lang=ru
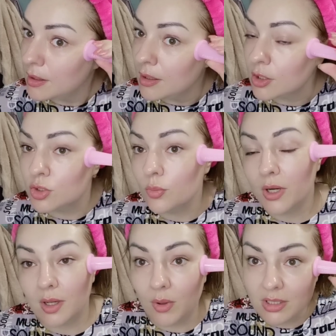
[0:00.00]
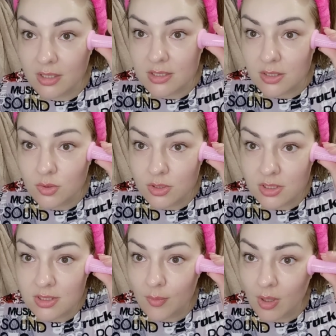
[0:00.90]
Ждем, пока банка отсосется
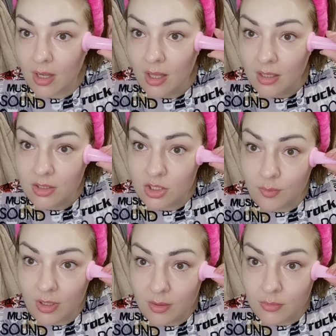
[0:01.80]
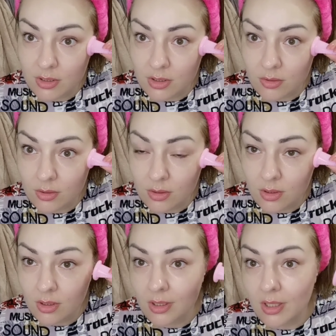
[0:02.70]
сама. Нажимаем на нее
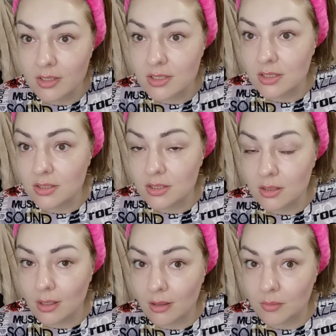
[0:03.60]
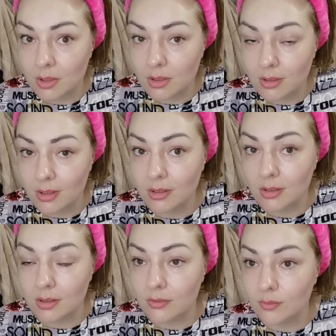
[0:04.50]
и отсоединяем. Да? Не
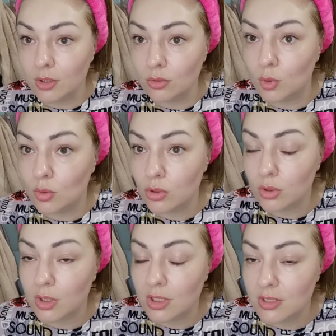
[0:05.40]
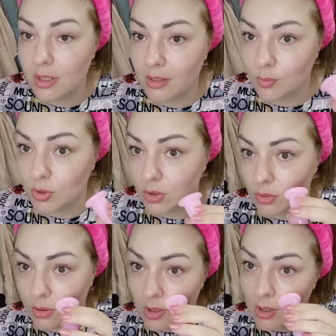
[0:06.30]
травмируем кожу и не тянем ее.
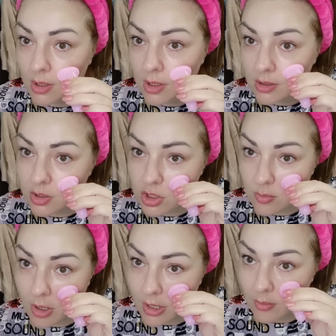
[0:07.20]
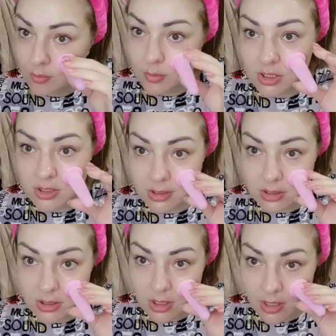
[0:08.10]
Нажимаем,
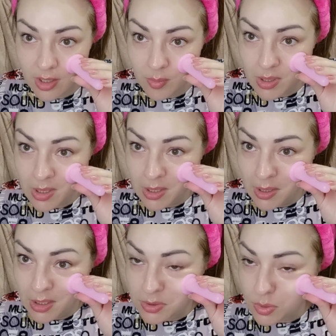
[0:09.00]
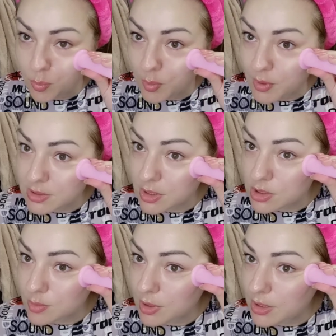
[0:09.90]
присоединяем, идем по
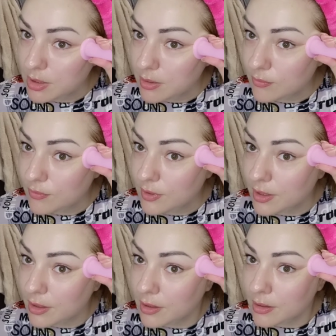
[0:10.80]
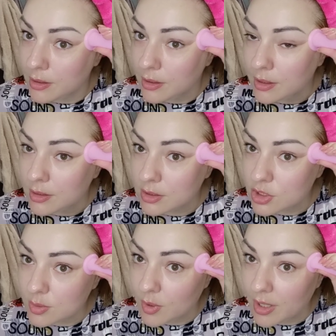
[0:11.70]
массажным линиям вверх,
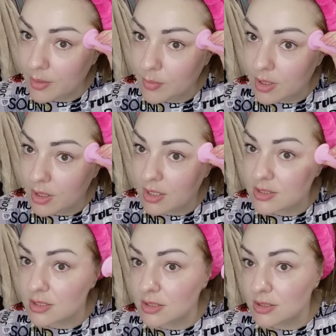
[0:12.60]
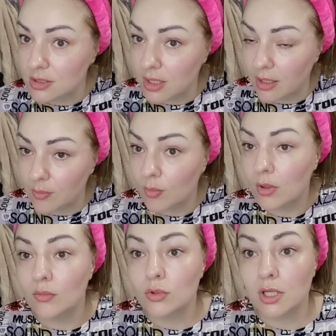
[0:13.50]
нажимаем, отсоединяем.
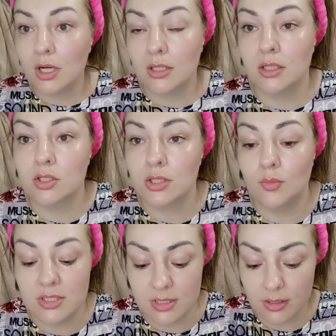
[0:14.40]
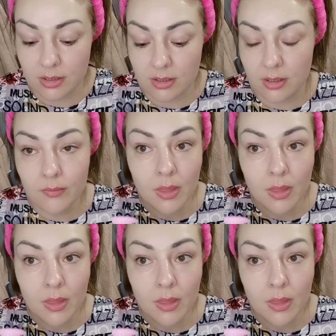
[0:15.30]
Вот такая должна быть техника, да?